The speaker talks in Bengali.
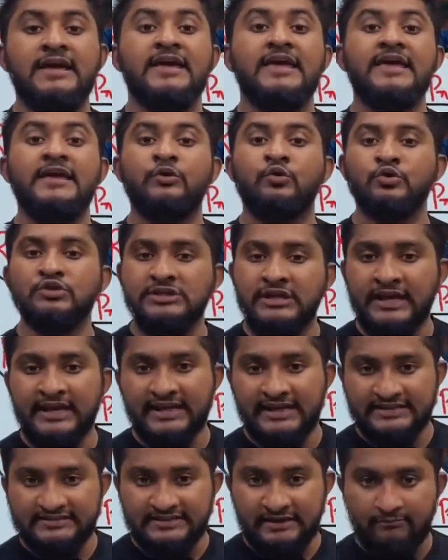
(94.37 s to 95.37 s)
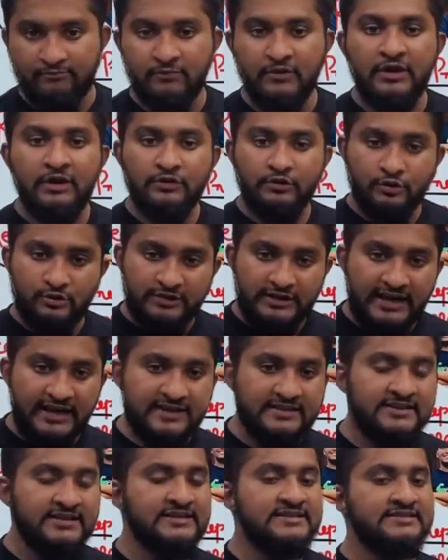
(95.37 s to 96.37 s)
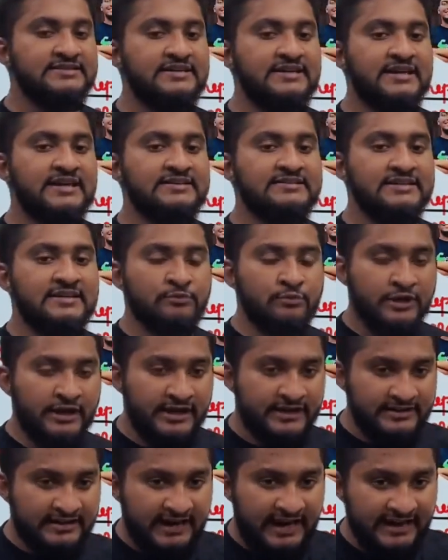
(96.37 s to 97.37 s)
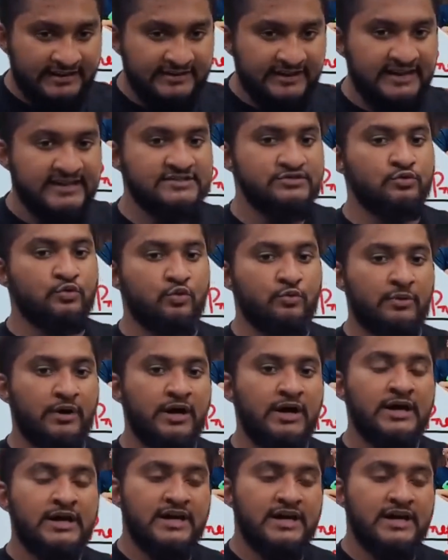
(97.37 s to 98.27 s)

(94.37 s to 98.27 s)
এই কোচিংয়ের এক্সাম তো টেক থিংস সিরিয়াসলি এবং এখান থেকে অ্যানালাইজ করবা